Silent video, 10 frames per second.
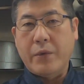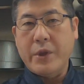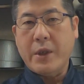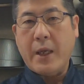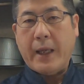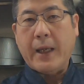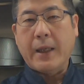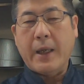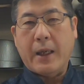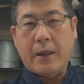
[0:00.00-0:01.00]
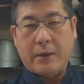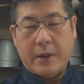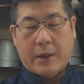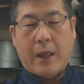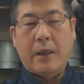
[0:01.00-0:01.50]
富士医科大学
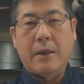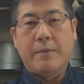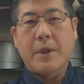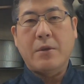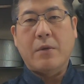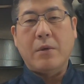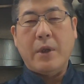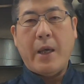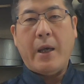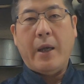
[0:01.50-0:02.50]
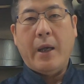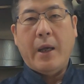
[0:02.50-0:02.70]
ですかそこで、